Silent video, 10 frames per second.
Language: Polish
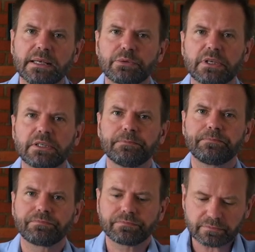Na przykład
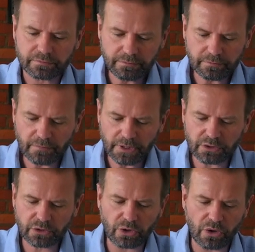
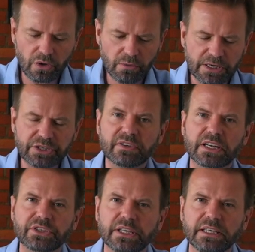to ma się
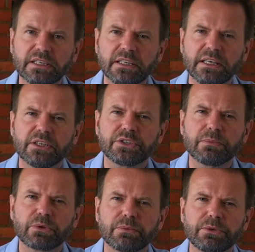wrażenie,
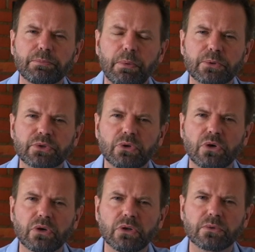że może być po prostu
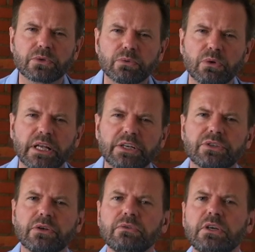koroną
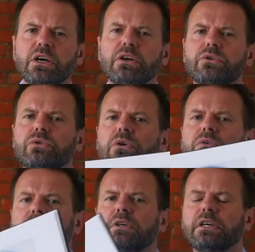słoneczną,
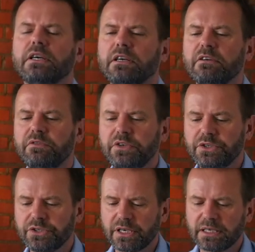którą e,
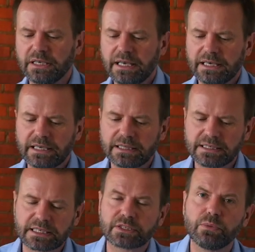widzi się,
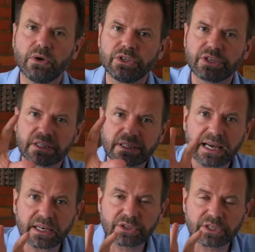kiedy zasłoni się
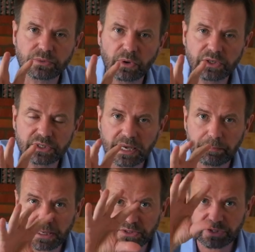tarczy słońca, a
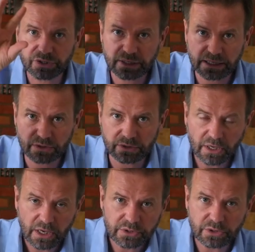patrzy się na to,
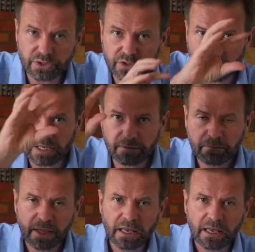co się dzieje